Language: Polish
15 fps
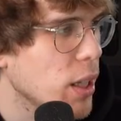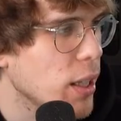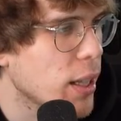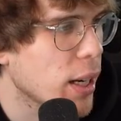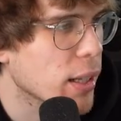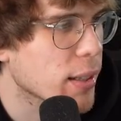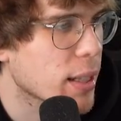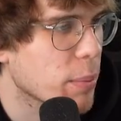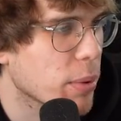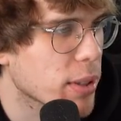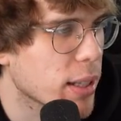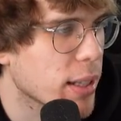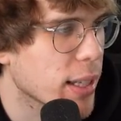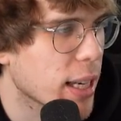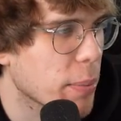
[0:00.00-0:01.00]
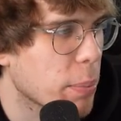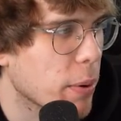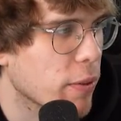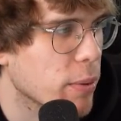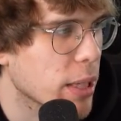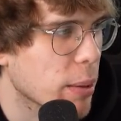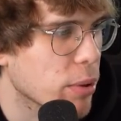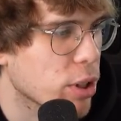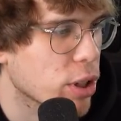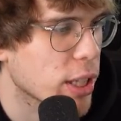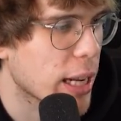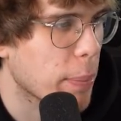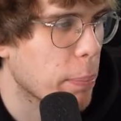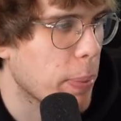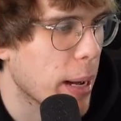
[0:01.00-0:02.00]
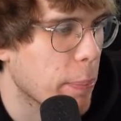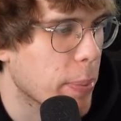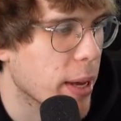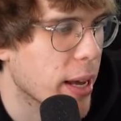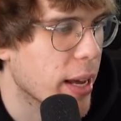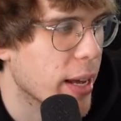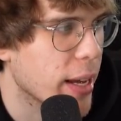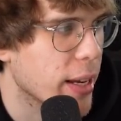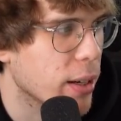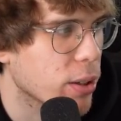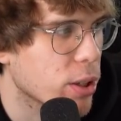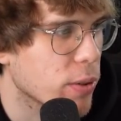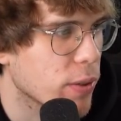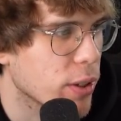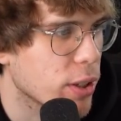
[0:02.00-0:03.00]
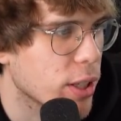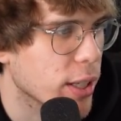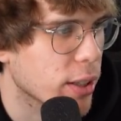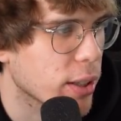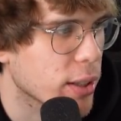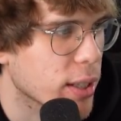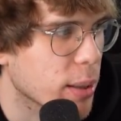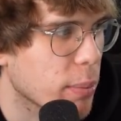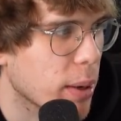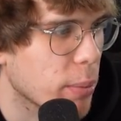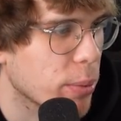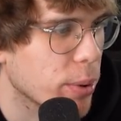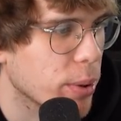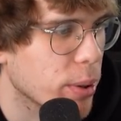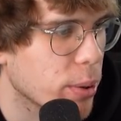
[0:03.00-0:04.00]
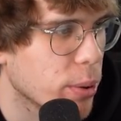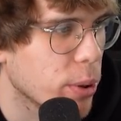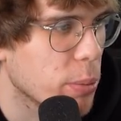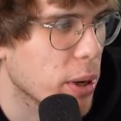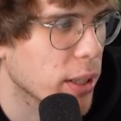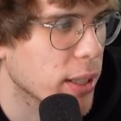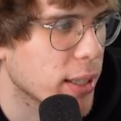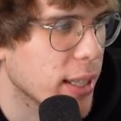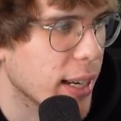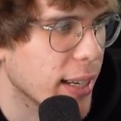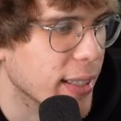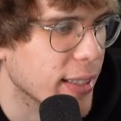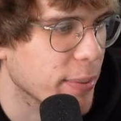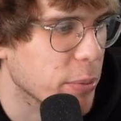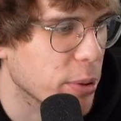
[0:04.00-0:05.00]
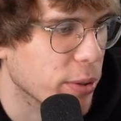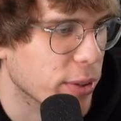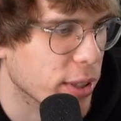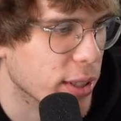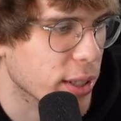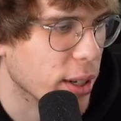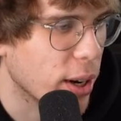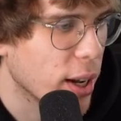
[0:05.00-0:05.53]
I teraz tym ostatnikiem powymieniamy się za papier. Oczywiście, to jest chyba mój ulubiony trade mimo wszystko.